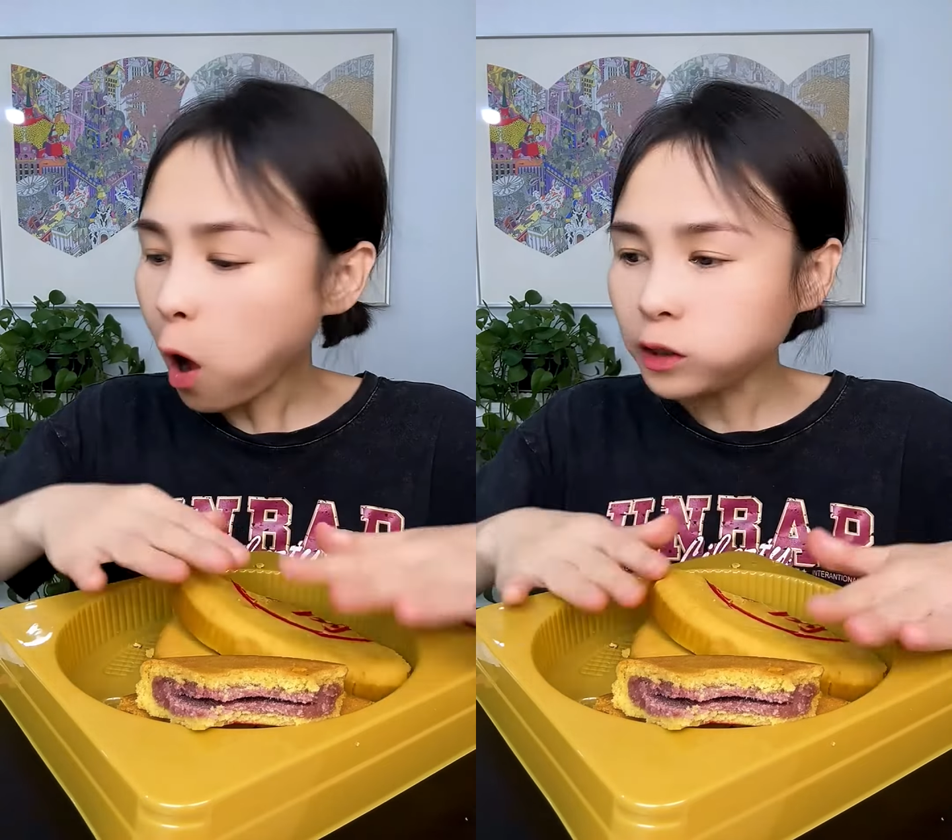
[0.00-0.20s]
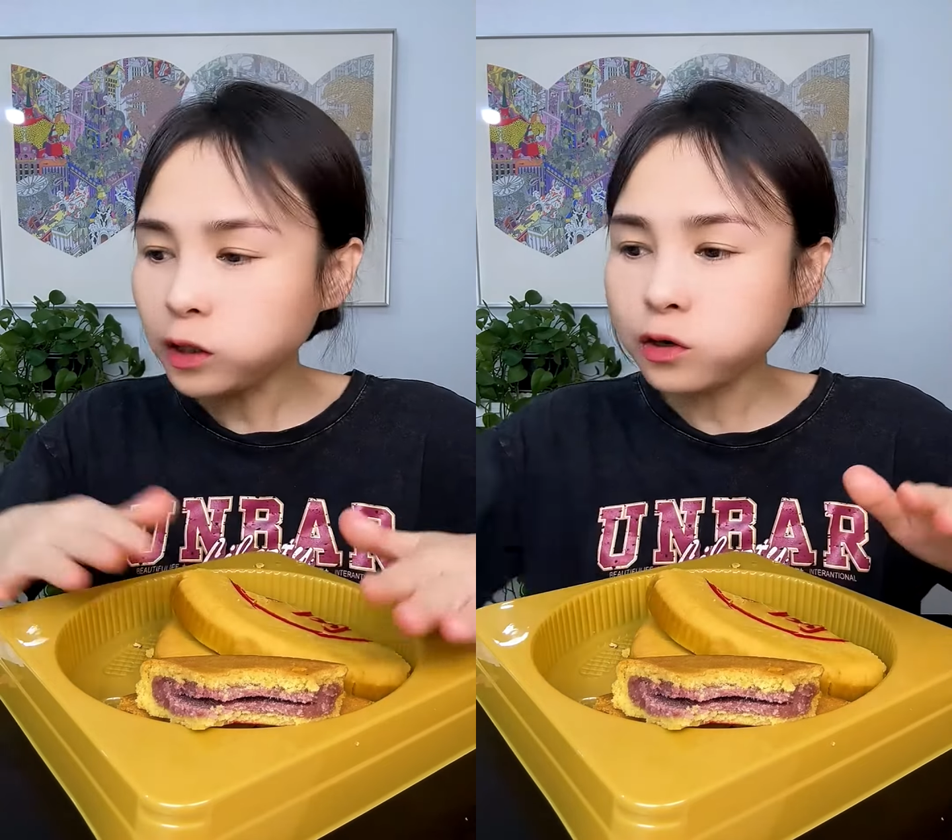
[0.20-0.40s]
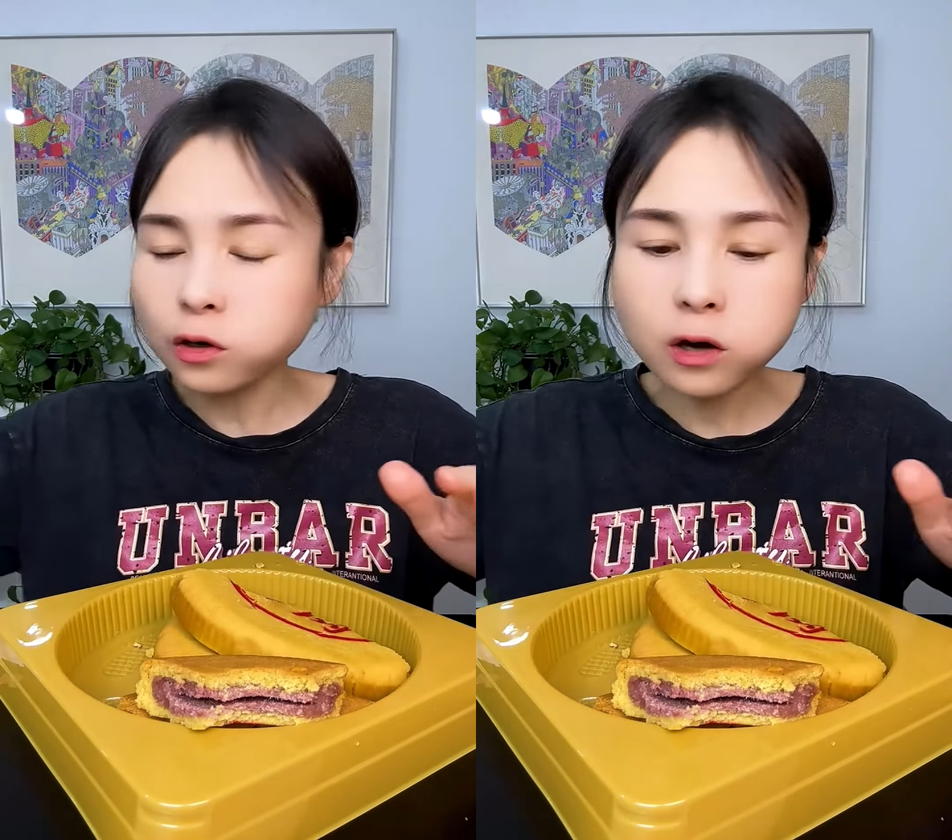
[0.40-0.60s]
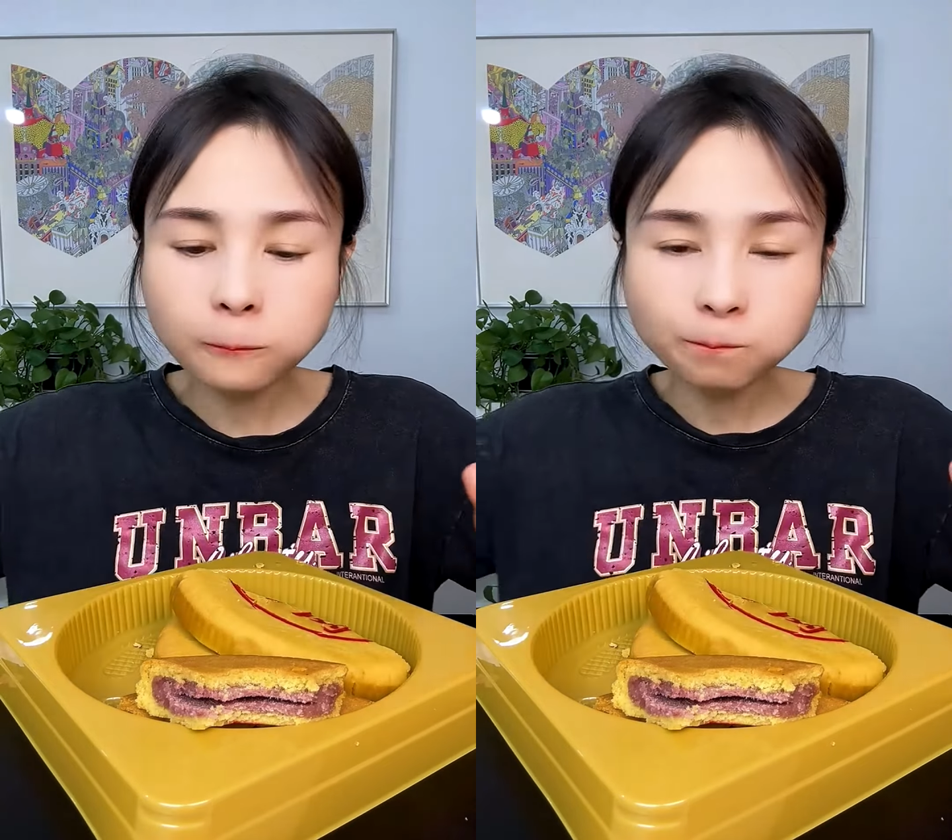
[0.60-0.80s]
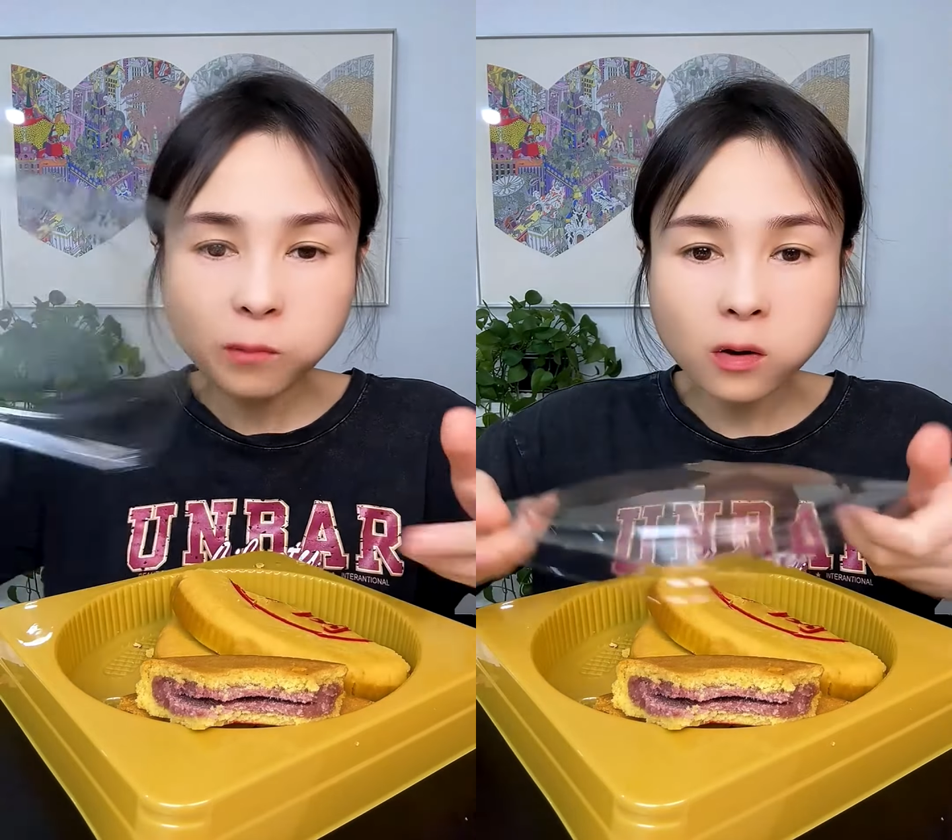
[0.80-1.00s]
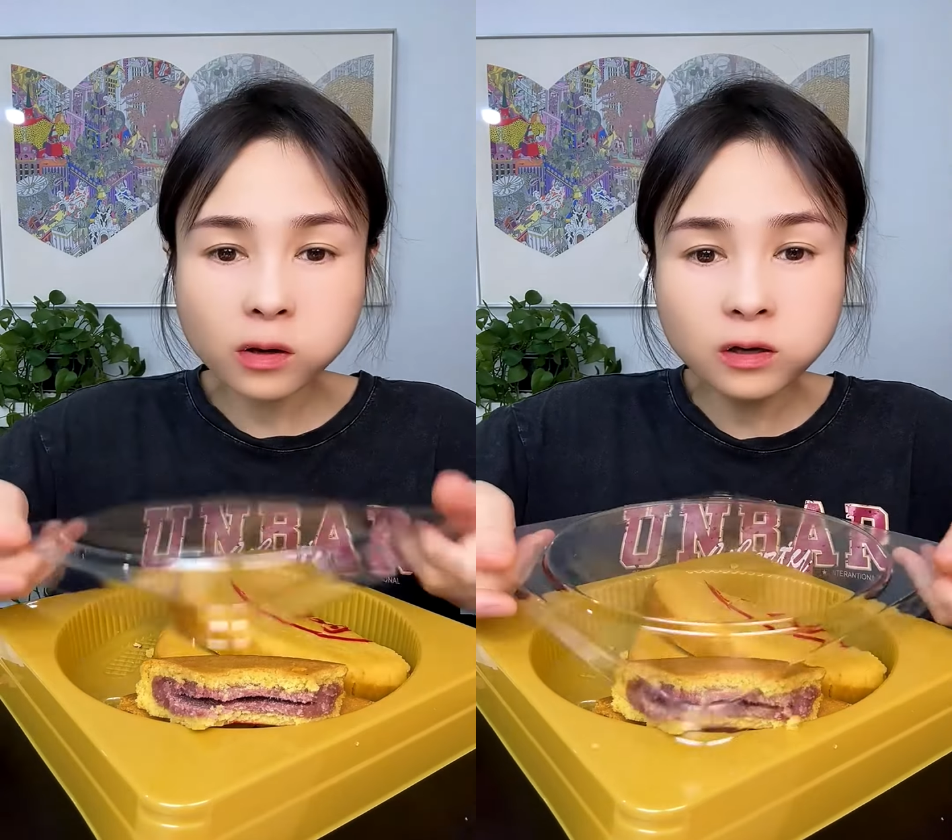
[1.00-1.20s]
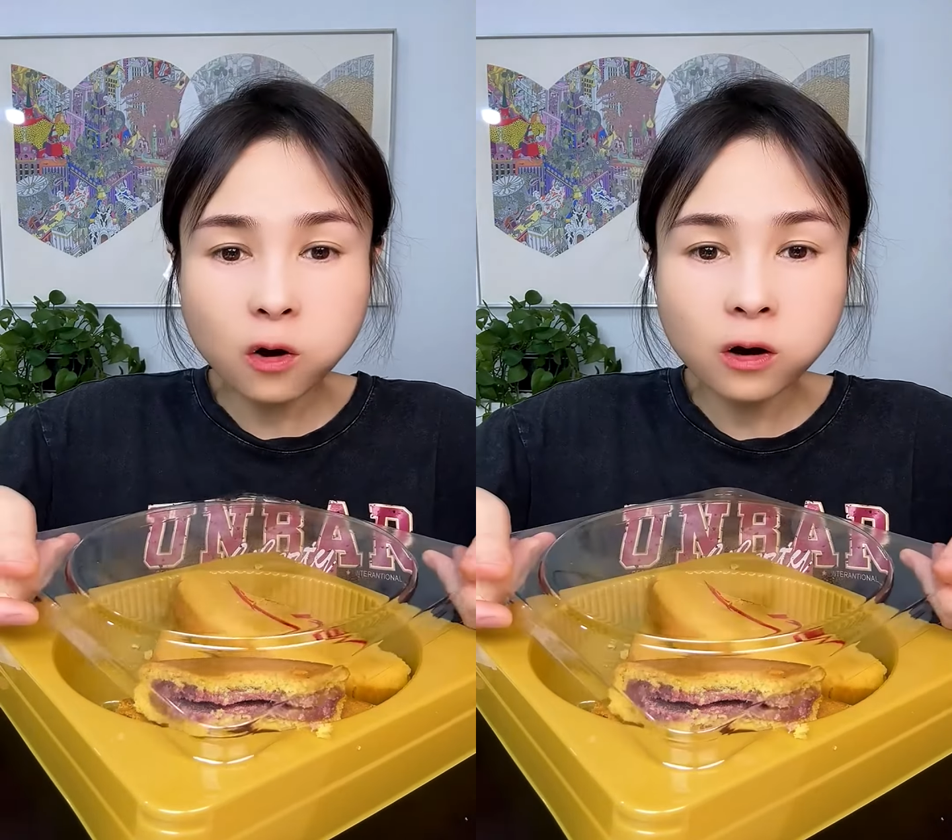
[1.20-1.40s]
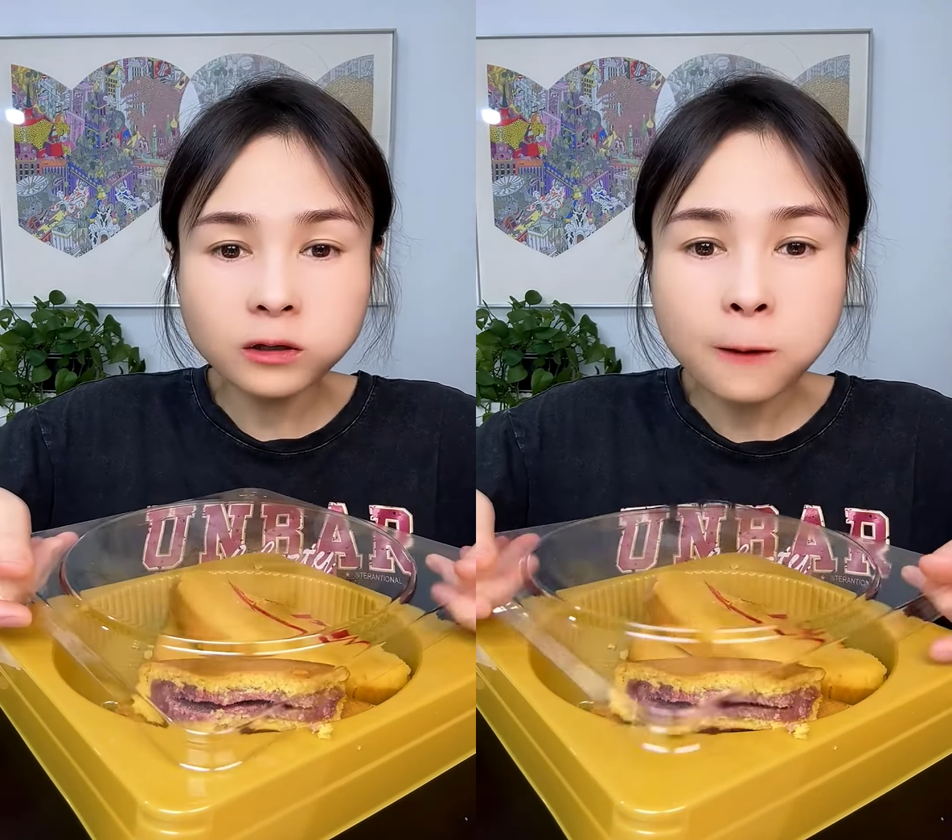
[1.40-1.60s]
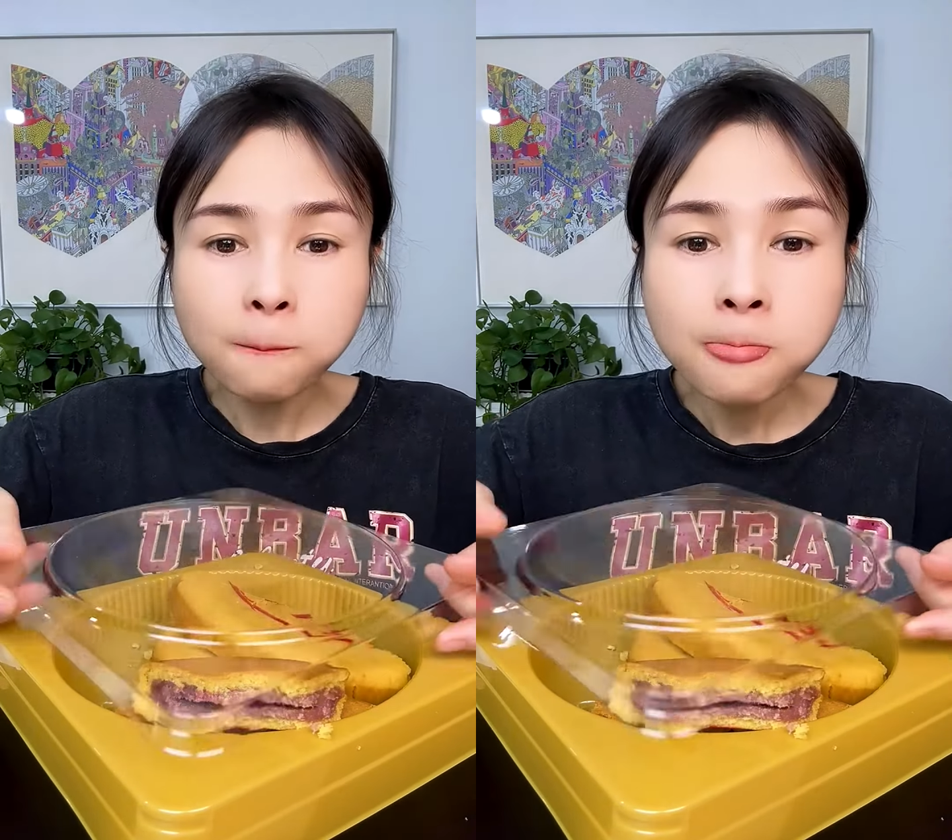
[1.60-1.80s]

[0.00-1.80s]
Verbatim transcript: 这一整个还有一个小盒子，